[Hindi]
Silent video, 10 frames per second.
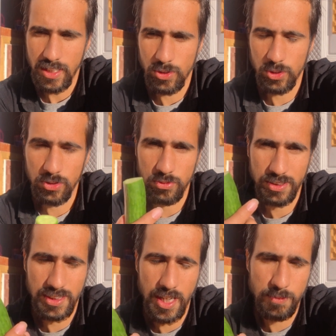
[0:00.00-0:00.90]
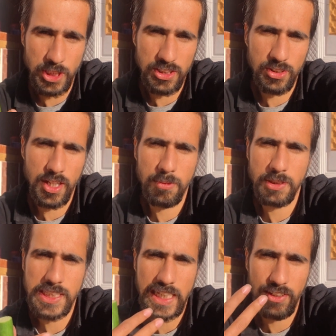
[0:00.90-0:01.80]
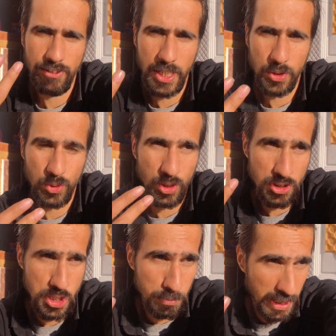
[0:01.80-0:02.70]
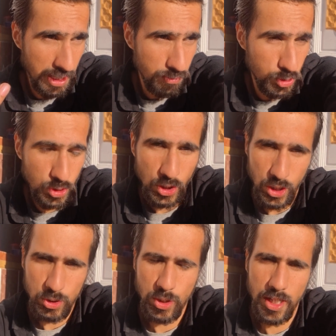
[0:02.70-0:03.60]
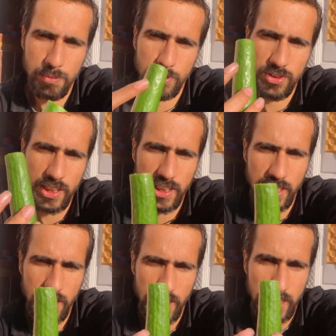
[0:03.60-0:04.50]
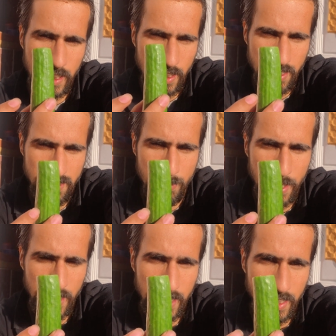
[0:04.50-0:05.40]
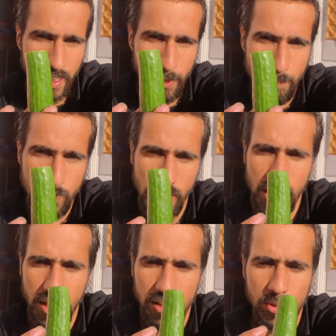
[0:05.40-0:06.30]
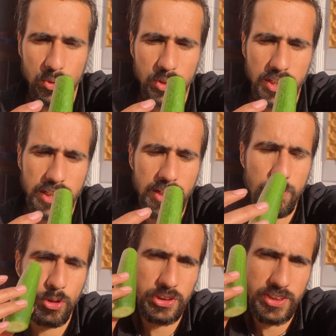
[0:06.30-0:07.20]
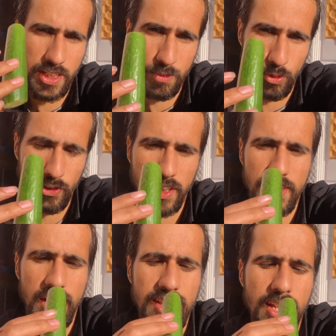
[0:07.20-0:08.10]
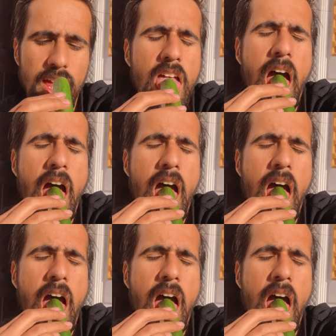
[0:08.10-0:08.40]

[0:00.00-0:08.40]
तो आप चाहते हो कि आपकी स्किन वाइट हो और चमके वो तो आप उसके लिए ये खीरा इस्तेमाल करें तो ये खीरा बहुत ही ज़्यादा मुफीद रहता है